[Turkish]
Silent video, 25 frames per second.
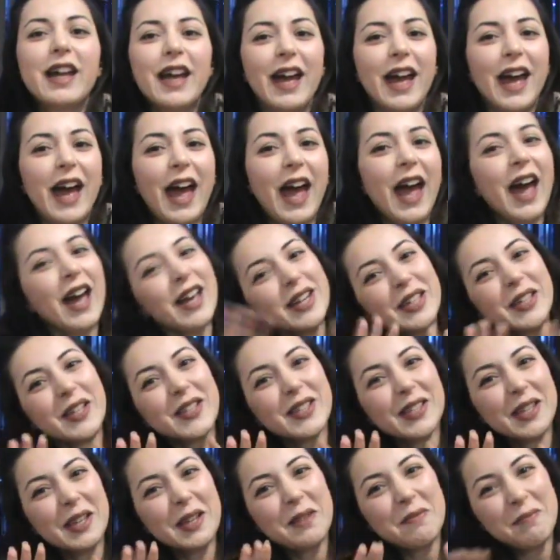
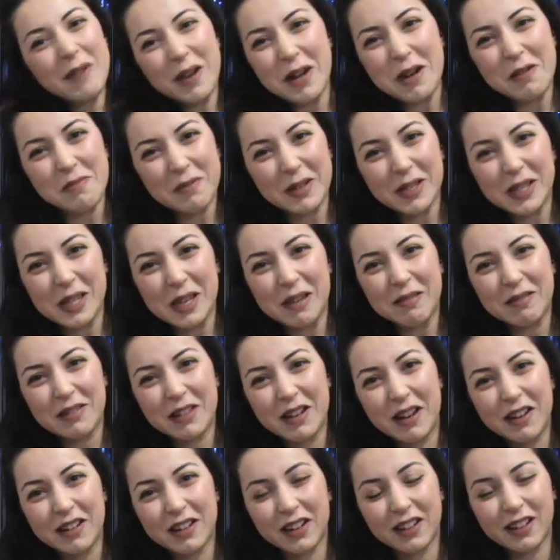Herkese merhaba
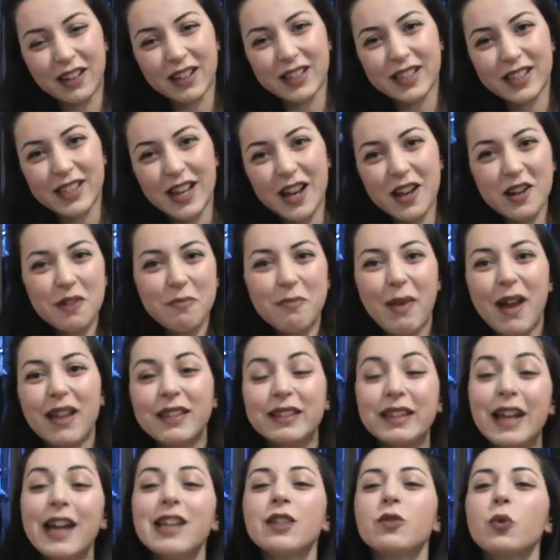sevgili arkadaşlar.
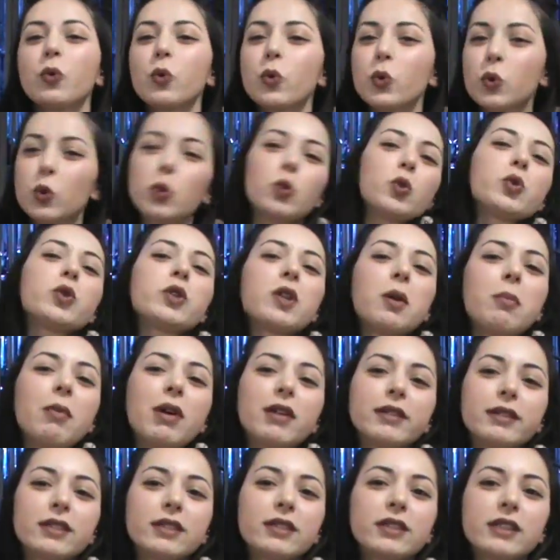Benden uzun
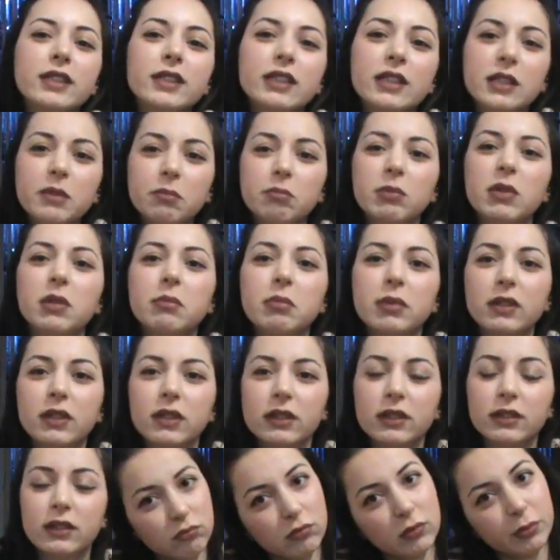zamandır Green
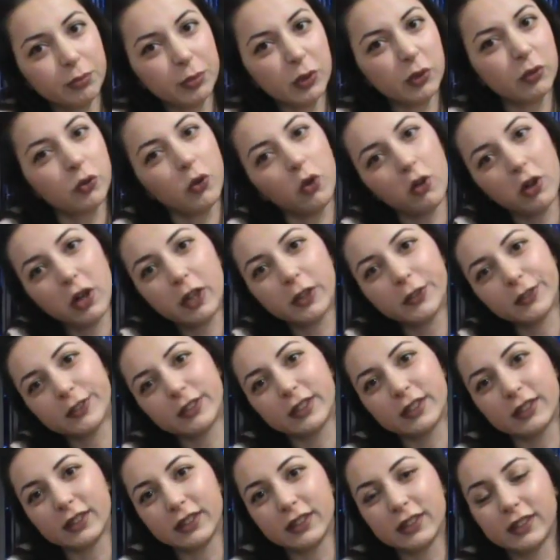Bubble'ın before
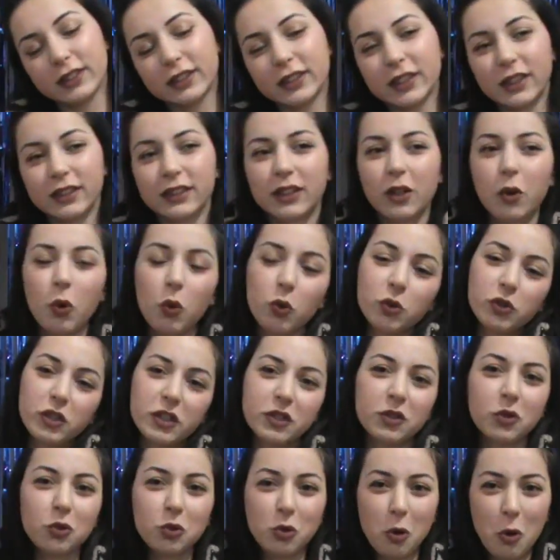after'ını ya da
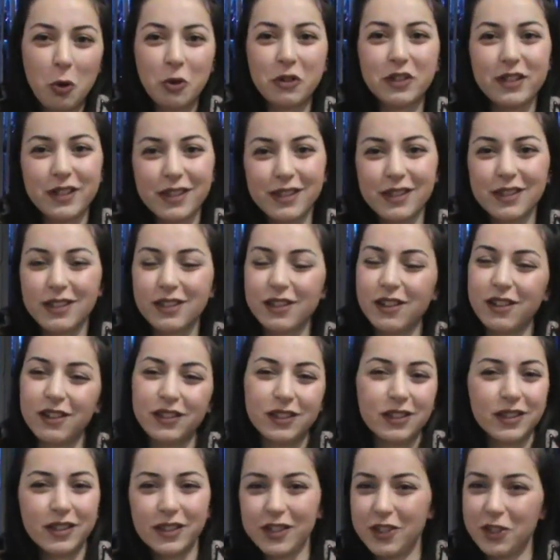öncesi sonrası
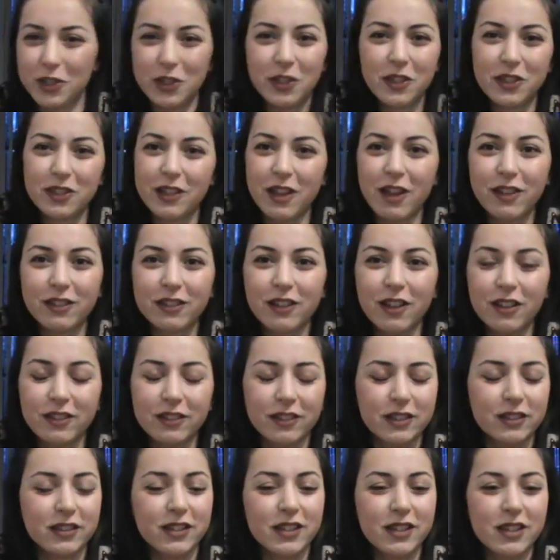artık siz nasıl
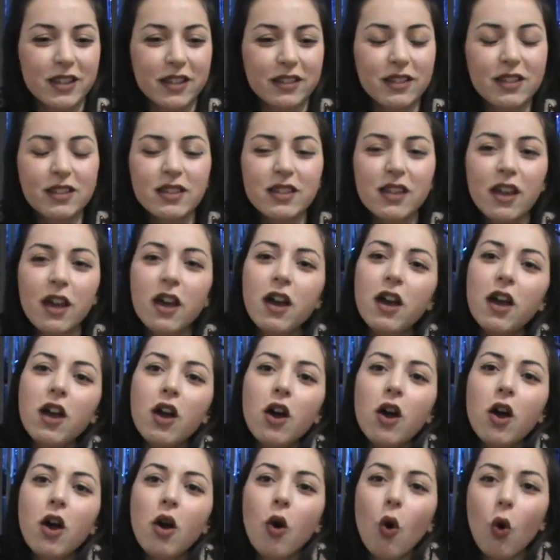adlandırırsanız
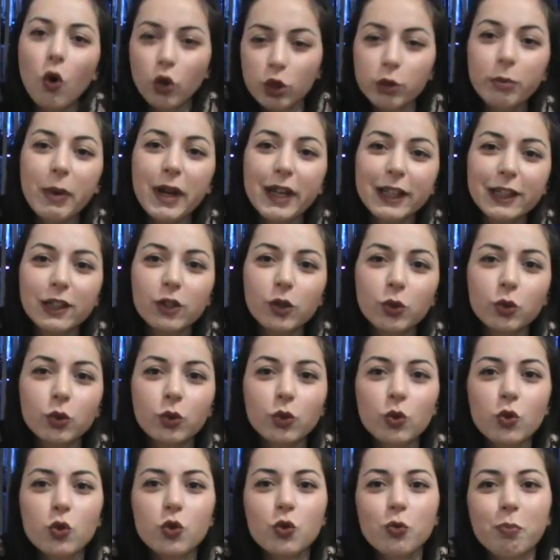onu
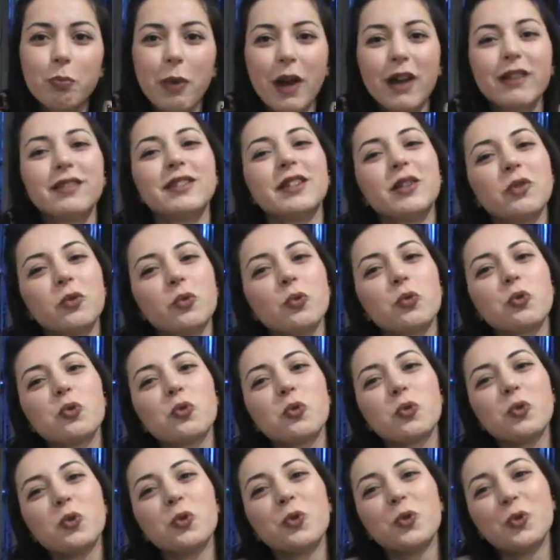bekliyordunuz. Ben de
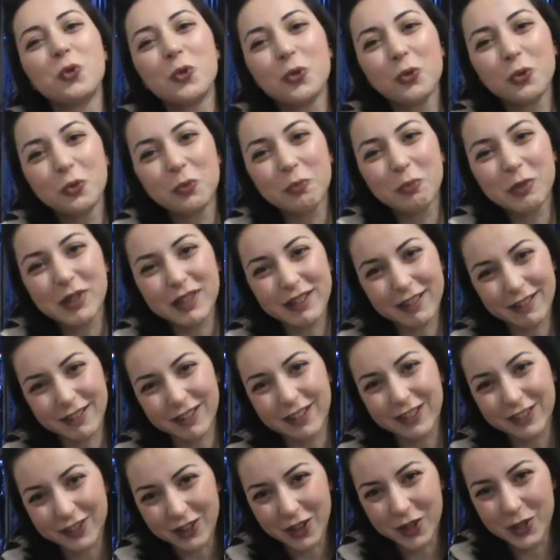uzun bir
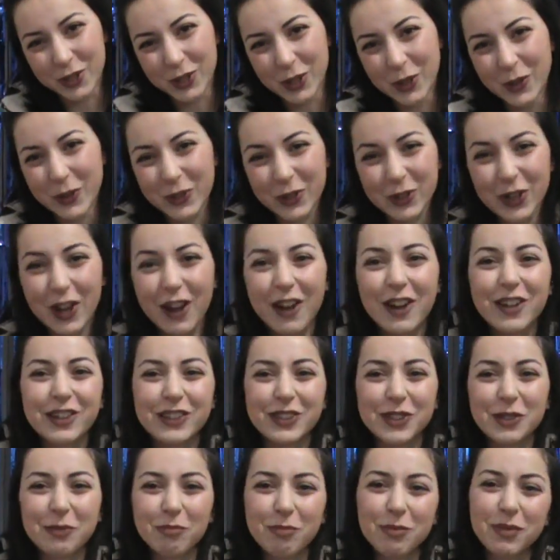aradan sonra
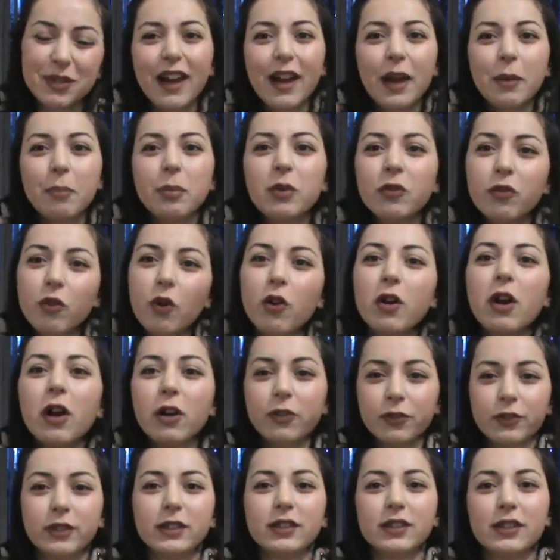artık bir before
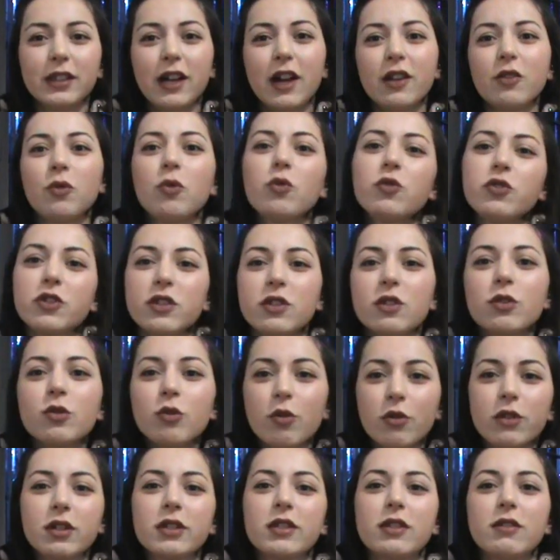after yani öncesi
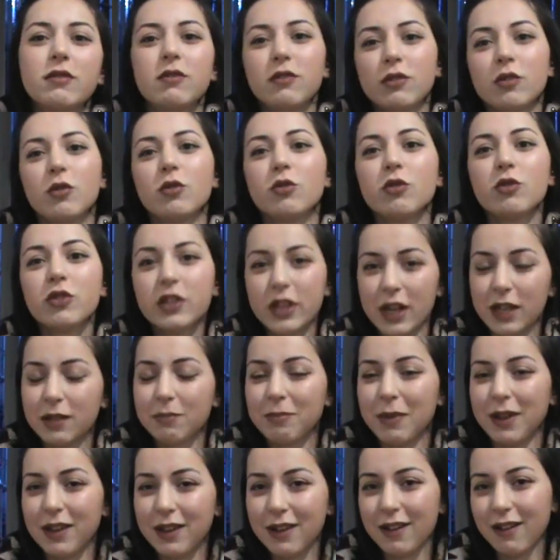sonrası videosu
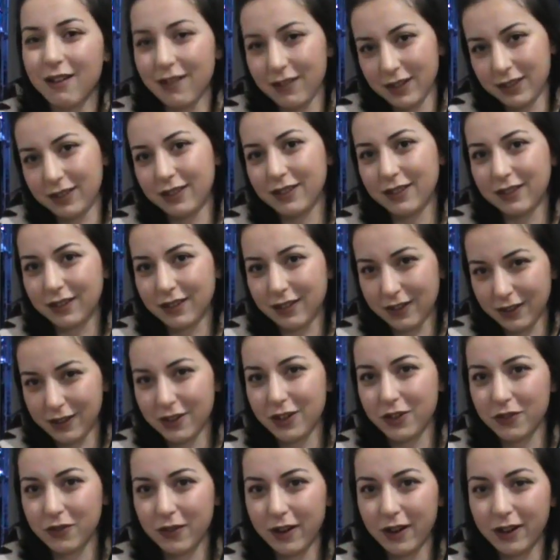çekmeye artık
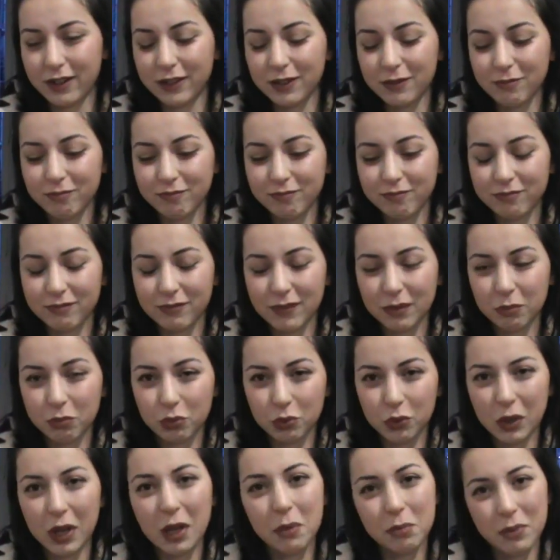karar verdim.
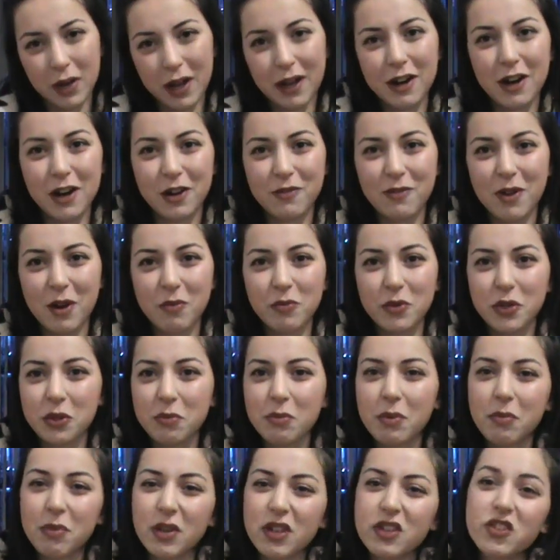Buna hep karar vermiştim
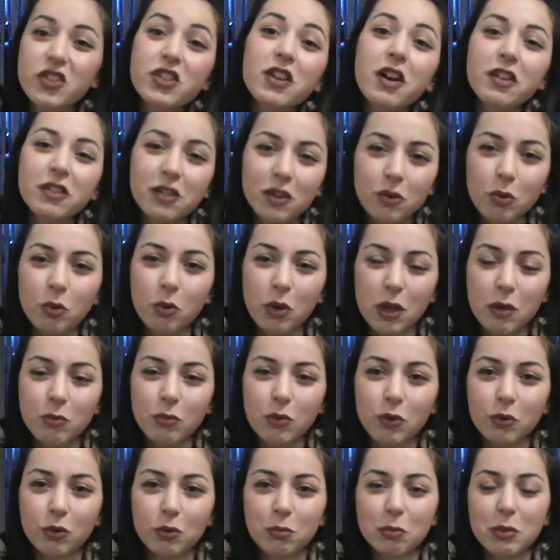ama icraata
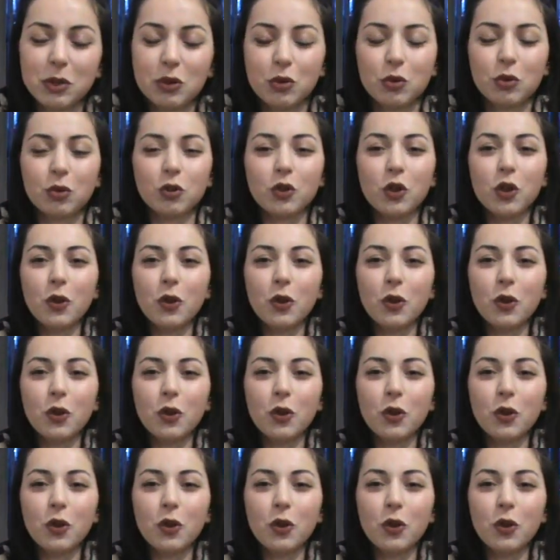dökemiyordum bir türlü.